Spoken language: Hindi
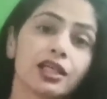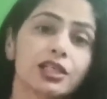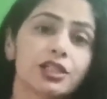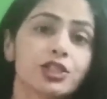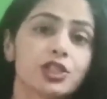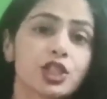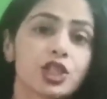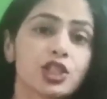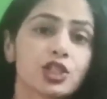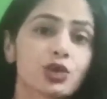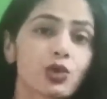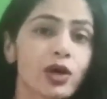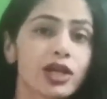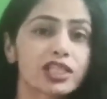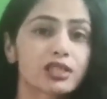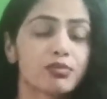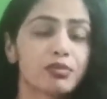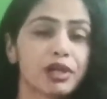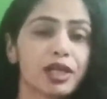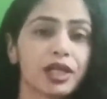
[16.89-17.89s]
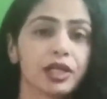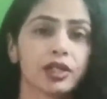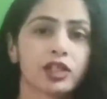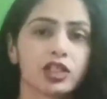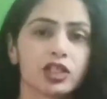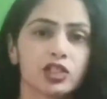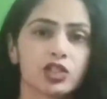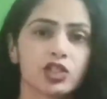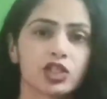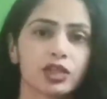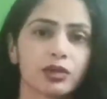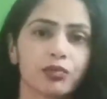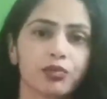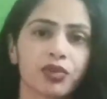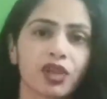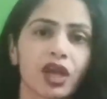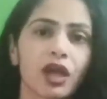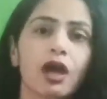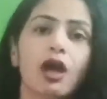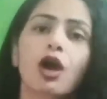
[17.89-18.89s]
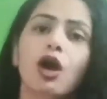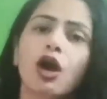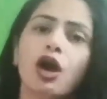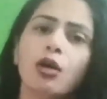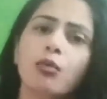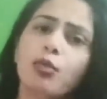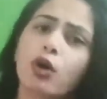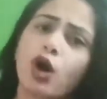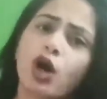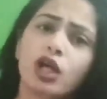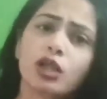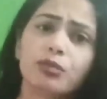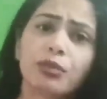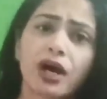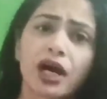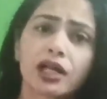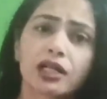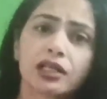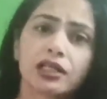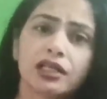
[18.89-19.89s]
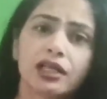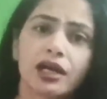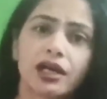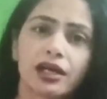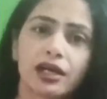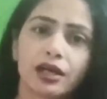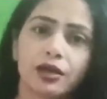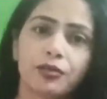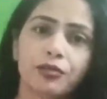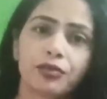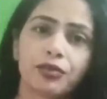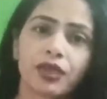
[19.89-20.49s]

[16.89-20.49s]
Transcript: इस चीज को एक्सप्लेन कीजिए बहुत बार किया है